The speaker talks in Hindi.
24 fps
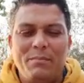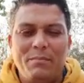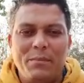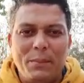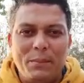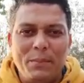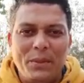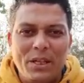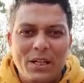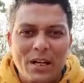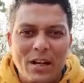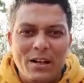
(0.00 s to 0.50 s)
मैं
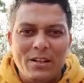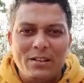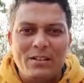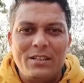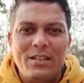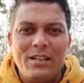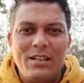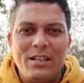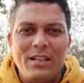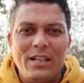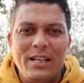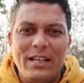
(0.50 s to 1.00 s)

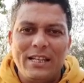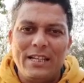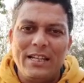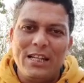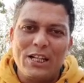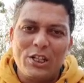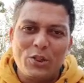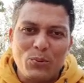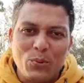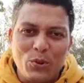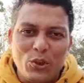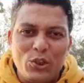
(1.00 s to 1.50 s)
विकास एक
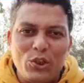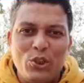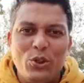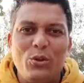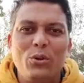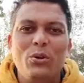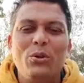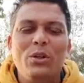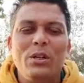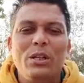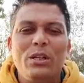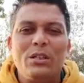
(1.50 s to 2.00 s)
एक्स फौजी
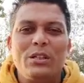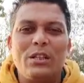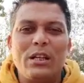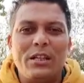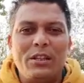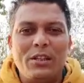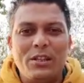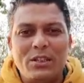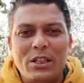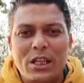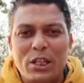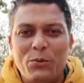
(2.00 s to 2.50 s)
हूँ
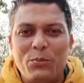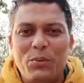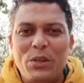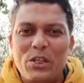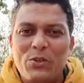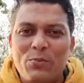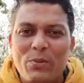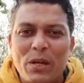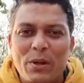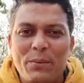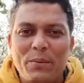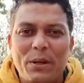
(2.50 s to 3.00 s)
साथ ही साथ
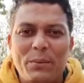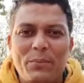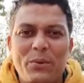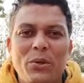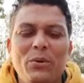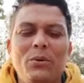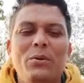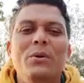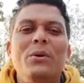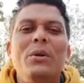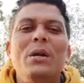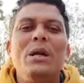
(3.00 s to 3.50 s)
फिश फार्मर भी
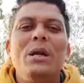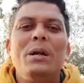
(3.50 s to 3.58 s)
हूँ